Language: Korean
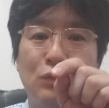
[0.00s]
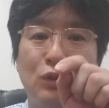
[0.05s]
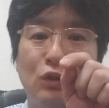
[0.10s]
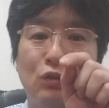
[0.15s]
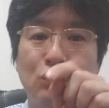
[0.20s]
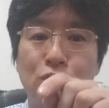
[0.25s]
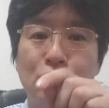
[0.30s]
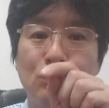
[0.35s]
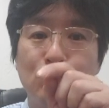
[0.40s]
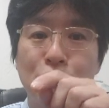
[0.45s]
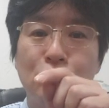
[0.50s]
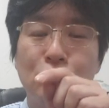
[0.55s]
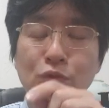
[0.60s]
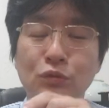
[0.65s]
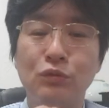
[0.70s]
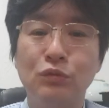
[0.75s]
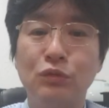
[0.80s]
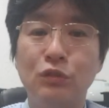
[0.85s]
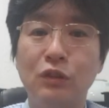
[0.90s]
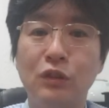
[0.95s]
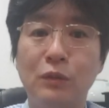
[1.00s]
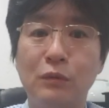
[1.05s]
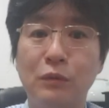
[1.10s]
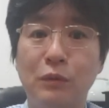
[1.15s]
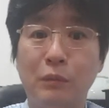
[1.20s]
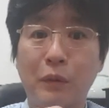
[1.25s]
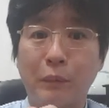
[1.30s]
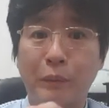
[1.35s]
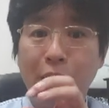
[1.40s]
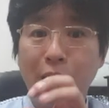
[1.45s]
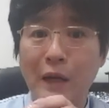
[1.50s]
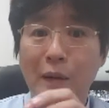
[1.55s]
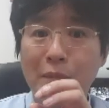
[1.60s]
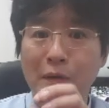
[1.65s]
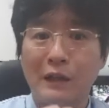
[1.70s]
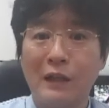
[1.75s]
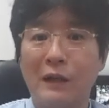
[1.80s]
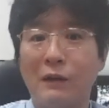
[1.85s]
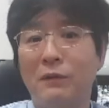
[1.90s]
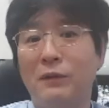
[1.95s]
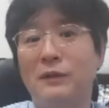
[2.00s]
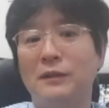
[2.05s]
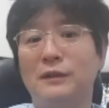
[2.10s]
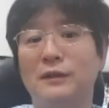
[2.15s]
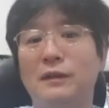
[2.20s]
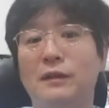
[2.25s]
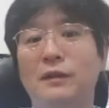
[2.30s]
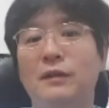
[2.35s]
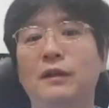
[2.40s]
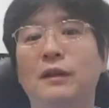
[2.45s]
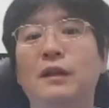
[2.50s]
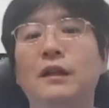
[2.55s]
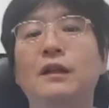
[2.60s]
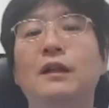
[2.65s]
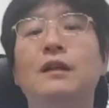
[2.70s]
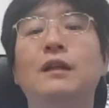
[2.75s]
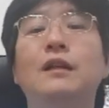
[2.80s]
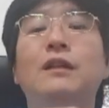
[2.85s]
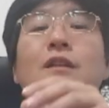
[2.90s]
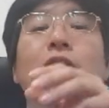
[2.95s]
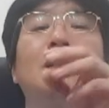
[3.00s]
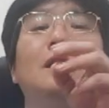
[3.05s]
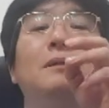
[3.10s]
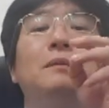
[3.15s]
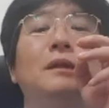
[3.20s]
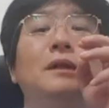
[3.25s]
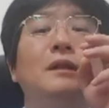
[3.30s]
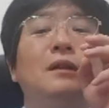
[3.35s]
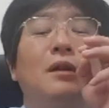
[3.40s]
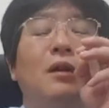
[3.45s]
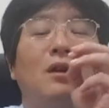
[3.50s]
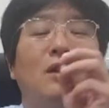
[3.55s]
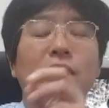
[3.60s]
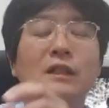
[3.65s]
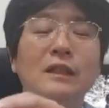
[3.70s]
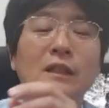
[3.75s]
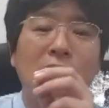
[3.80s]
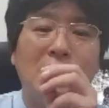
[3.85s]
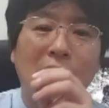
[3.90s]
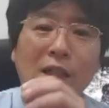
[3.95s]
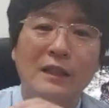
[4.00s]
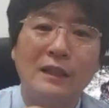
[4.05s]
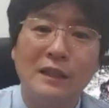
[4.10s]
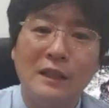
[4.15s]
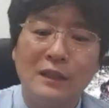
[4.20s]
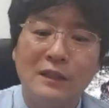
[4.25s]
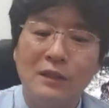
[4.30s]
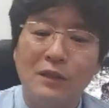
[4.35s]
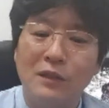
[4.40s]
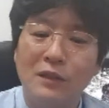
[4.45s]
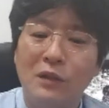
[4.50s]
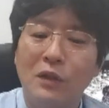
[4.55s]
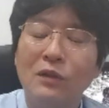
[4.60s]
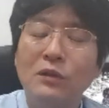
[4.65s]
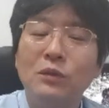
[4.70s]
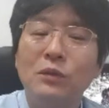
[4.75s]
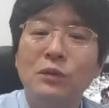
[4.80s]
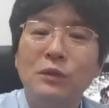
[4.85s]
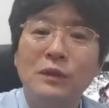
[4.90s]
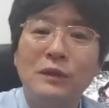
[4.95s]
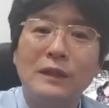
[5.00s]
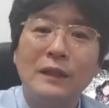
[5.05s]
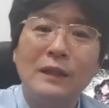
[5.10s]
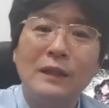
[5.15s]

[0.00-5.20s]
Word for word: 구멍을 송송송송 뚫어놓으면 막 피가 막 나오거든요. 그러면 그 자리에서 연골이